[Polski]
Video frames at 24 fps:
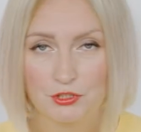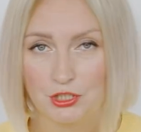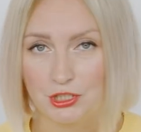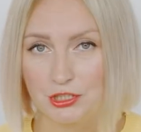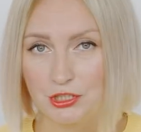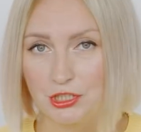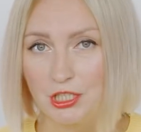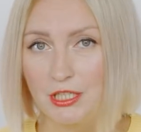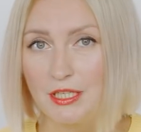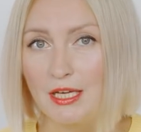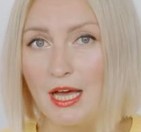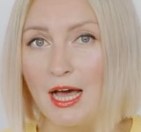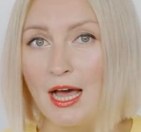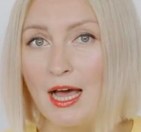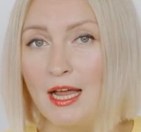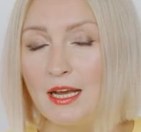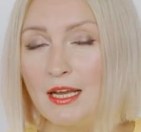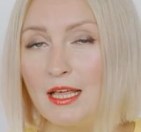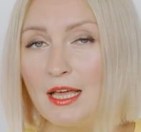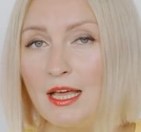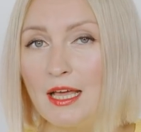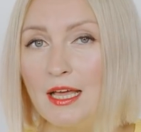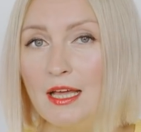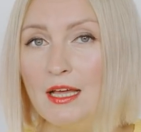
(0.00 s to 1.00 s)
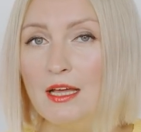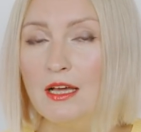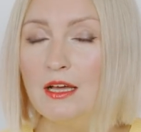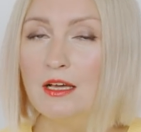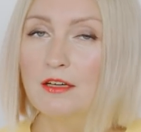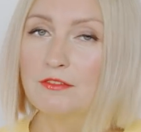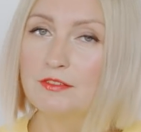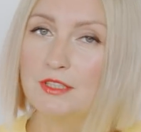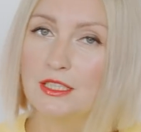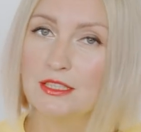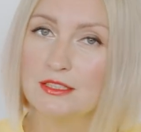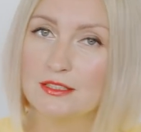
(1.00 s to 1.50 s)
wcześniej, ale
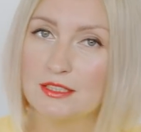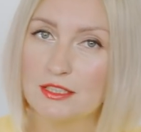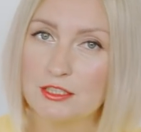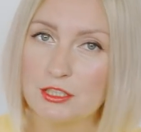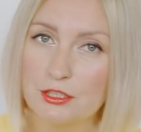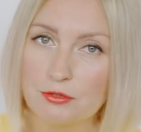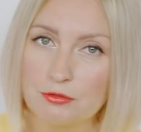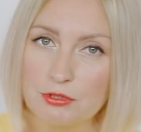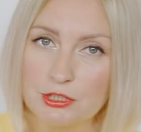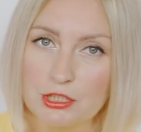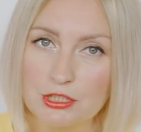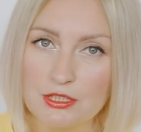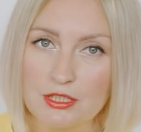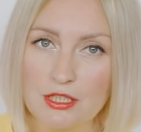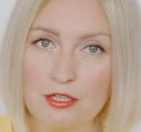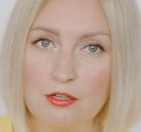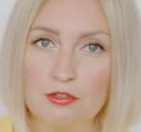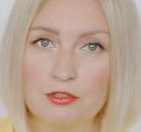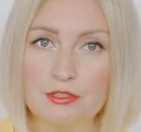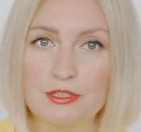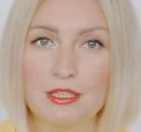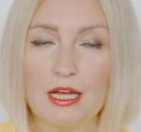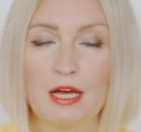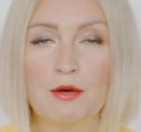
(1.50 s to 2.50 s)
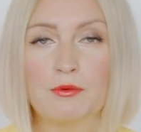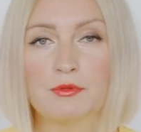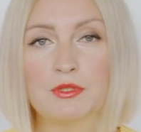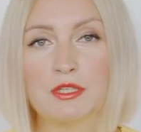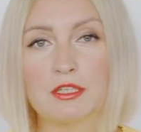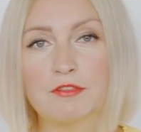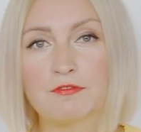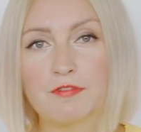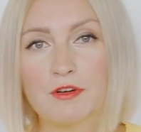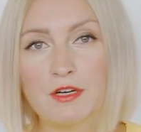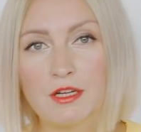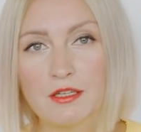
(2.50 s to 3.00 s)
wtedy zaczęły się te
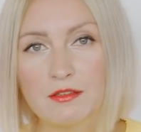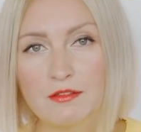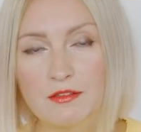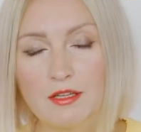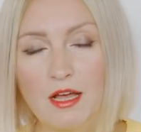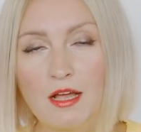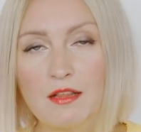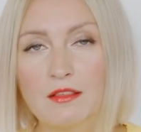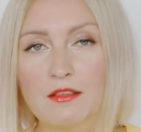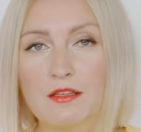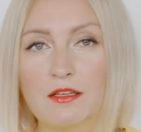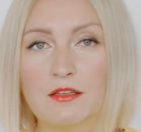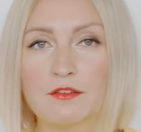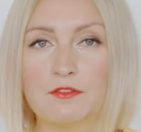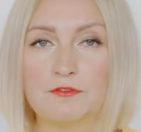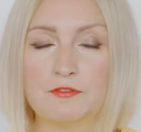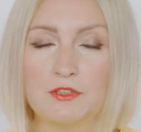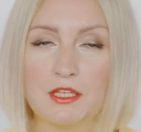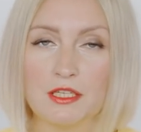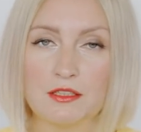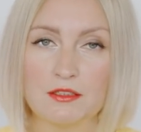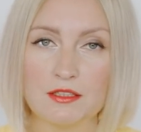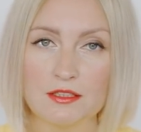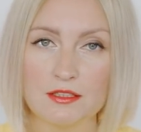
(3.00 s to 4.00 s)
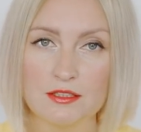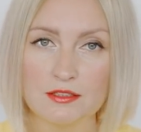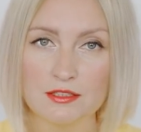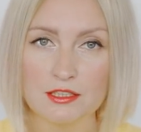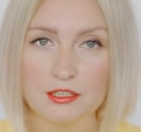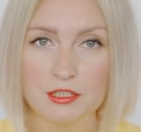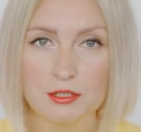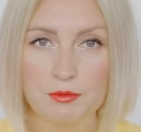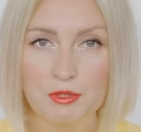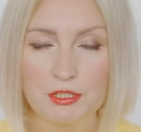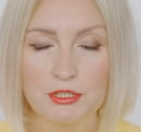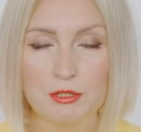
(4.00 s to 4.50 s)
lockdowny, kwarantanny, wtedy
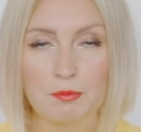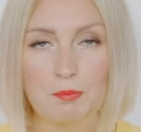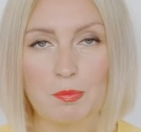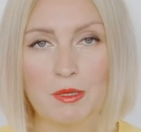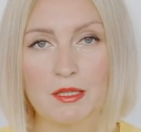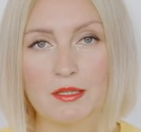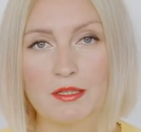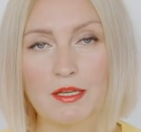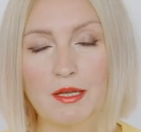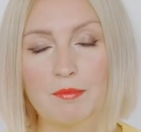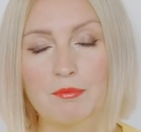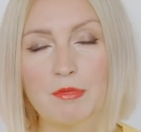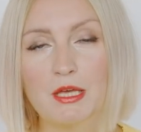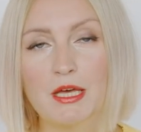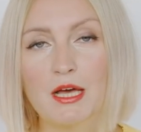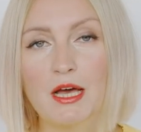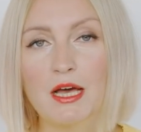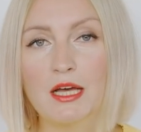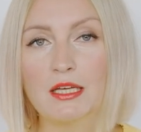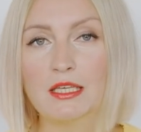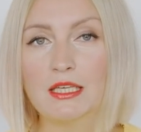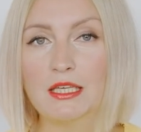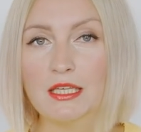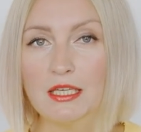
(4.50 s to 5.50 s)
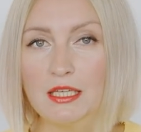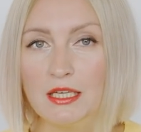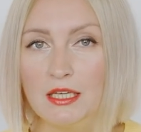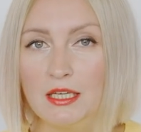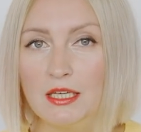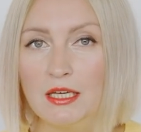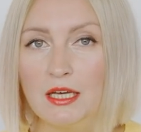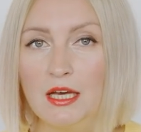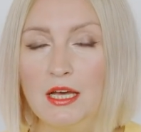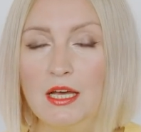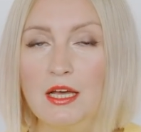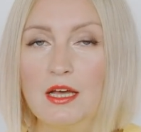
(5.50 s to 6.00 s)
zaczęła się pandemia
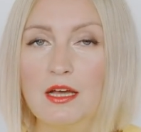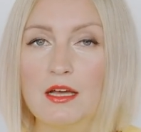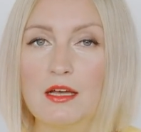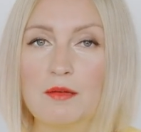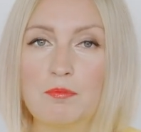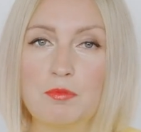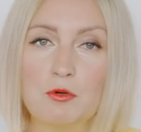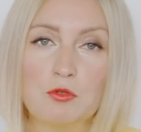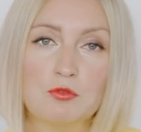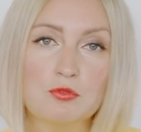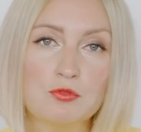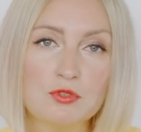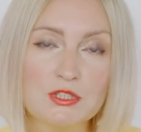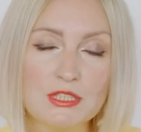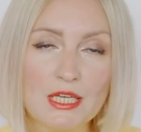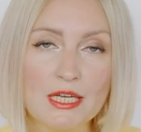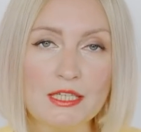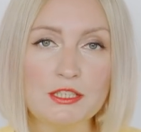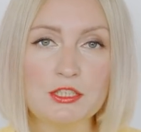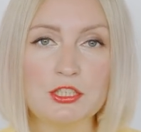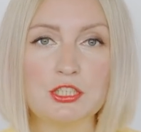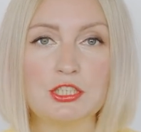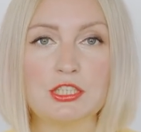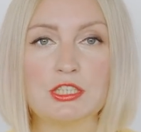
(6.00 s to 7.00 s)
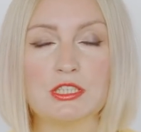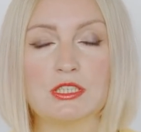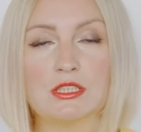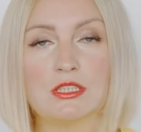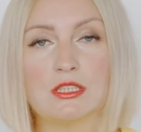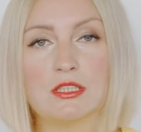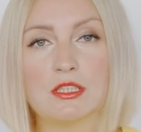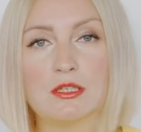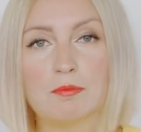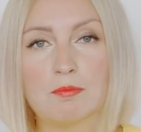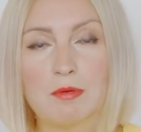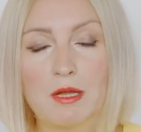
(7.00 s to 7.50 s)
i e,
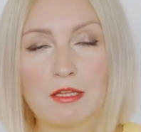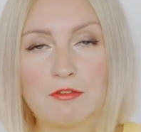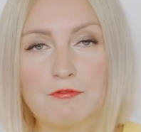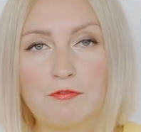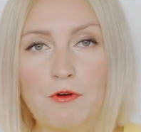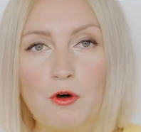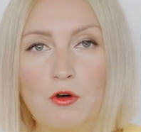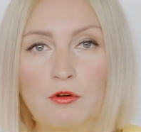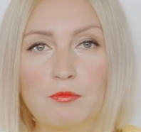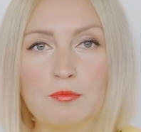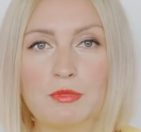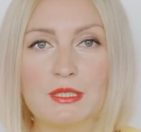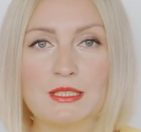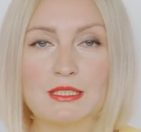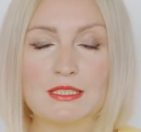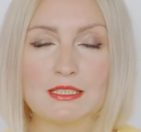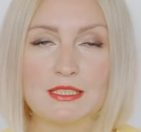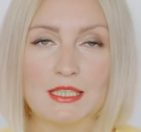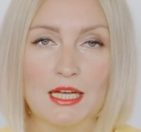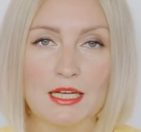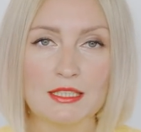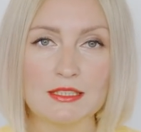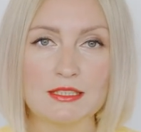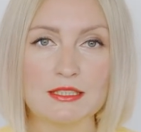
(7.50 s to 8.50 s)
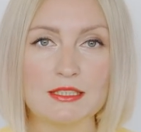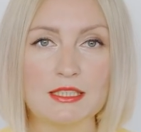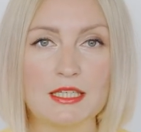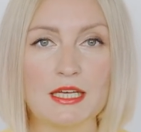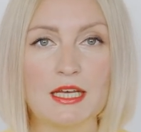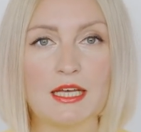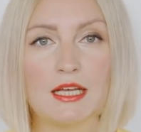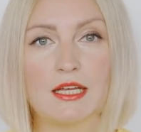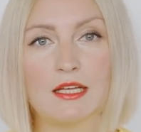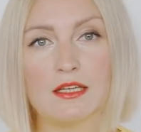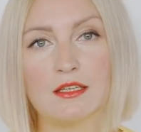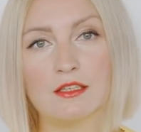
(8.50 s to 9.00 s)
producenci, platformy,
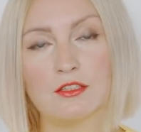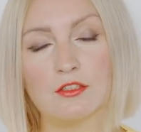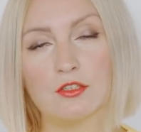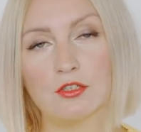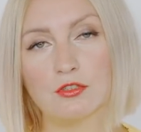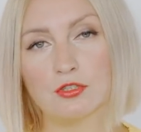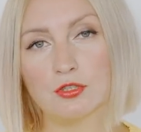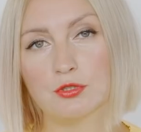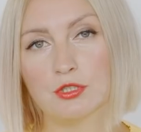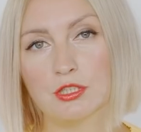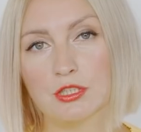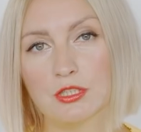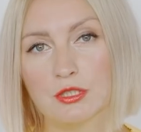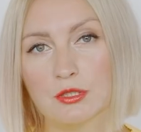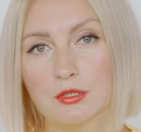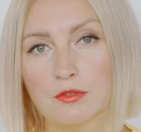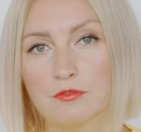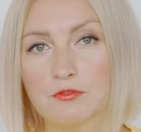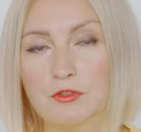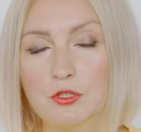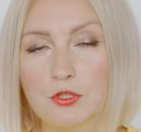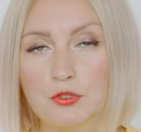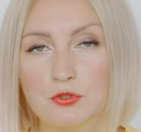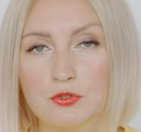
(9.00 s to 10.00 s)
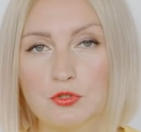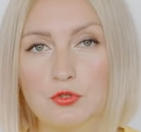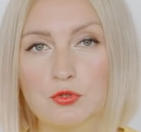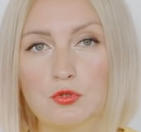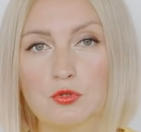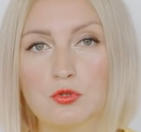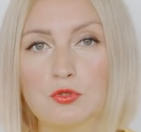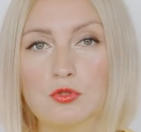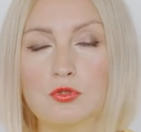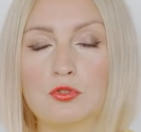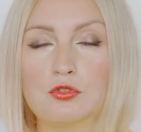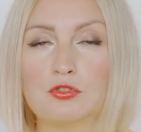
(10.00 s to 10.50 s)
stacje e, doszli do
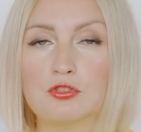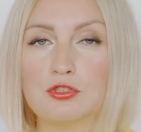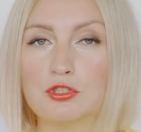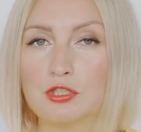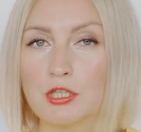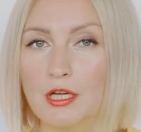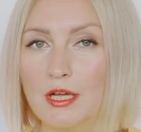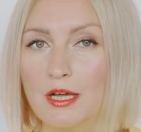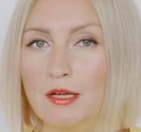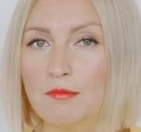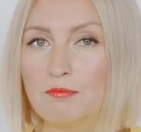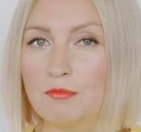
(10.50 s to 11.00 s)
wniosku, że